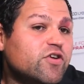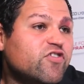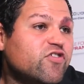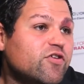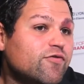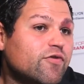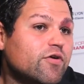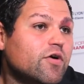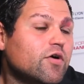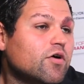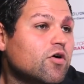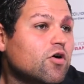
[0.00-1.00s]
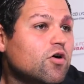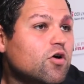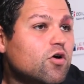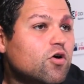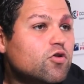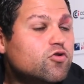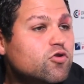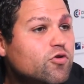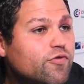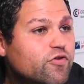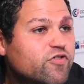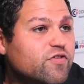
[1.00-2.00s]
chiffres euh, de nos
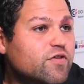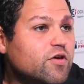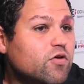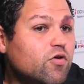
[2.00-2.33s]
franchisés.